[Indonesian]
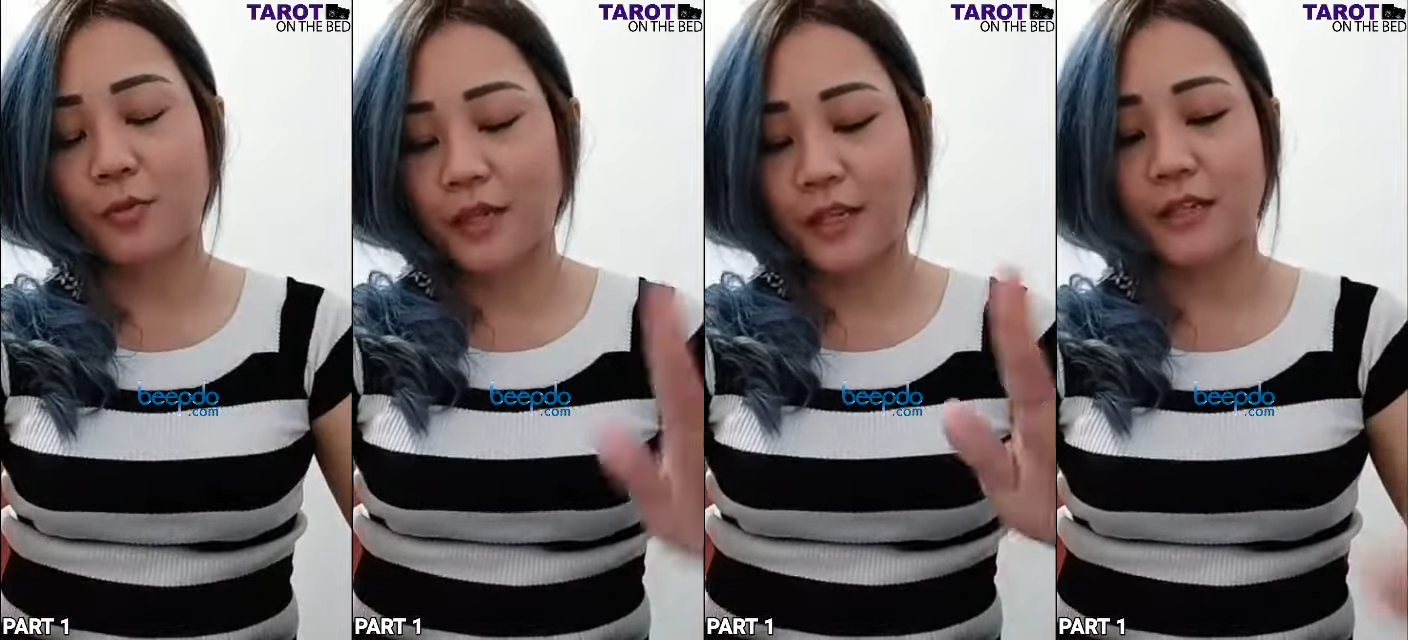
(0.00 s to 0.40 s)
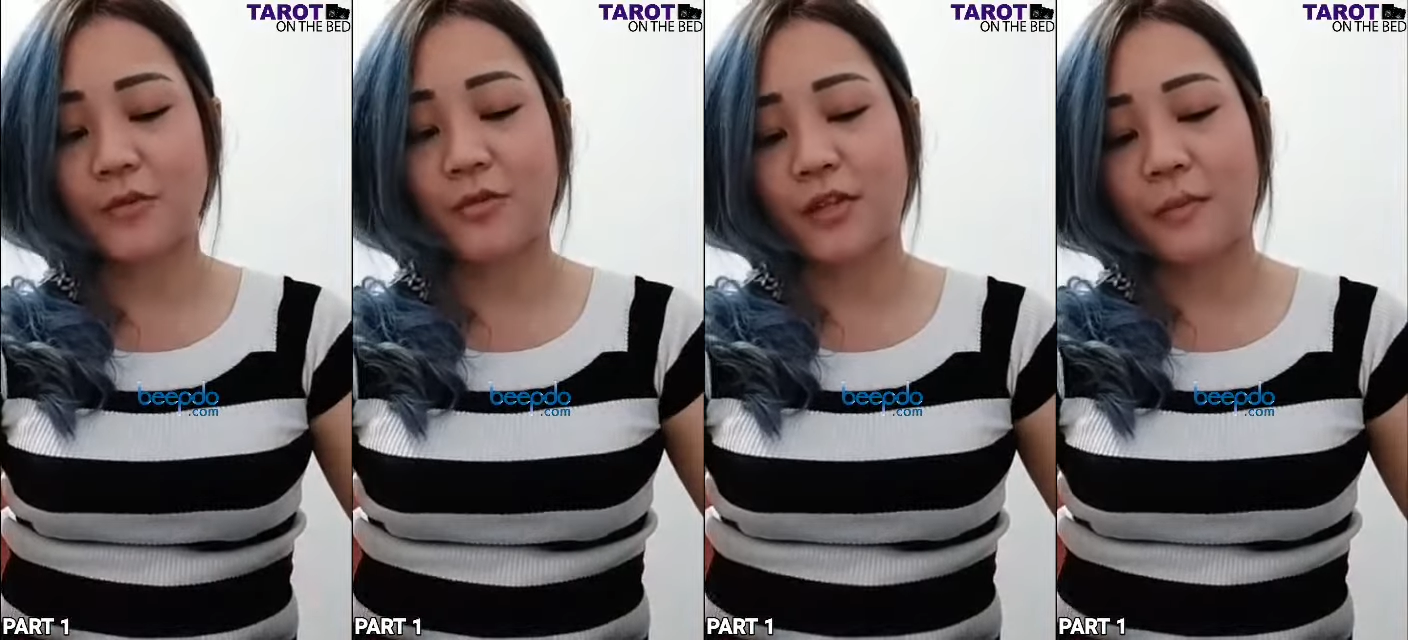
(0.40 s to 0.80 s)
Cuman ya
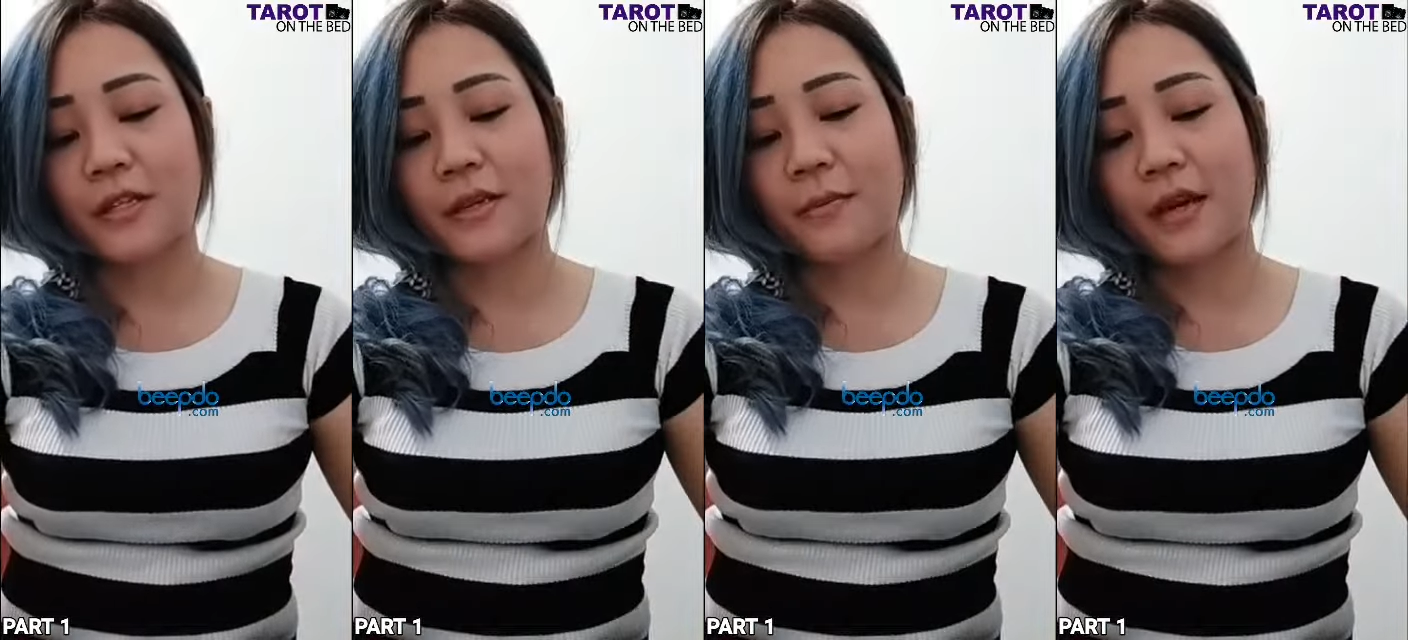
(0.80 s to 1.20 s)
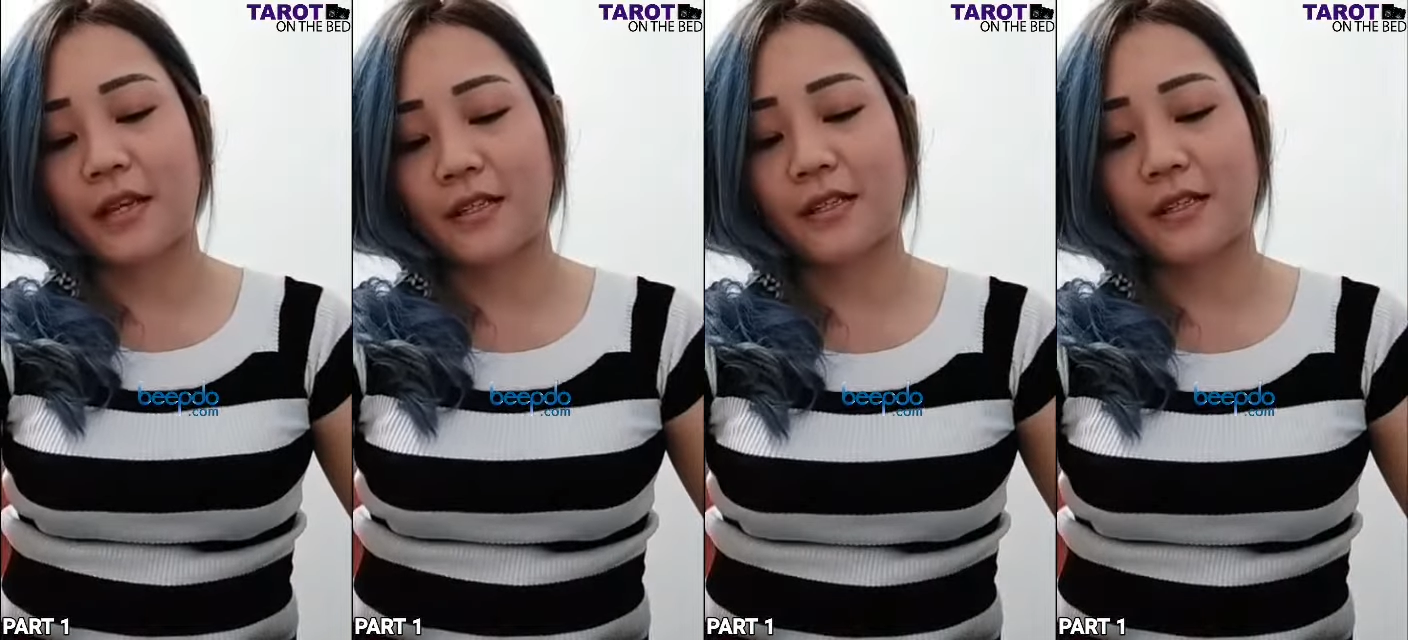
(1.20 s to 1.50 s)
disuruh sabar-sabar aja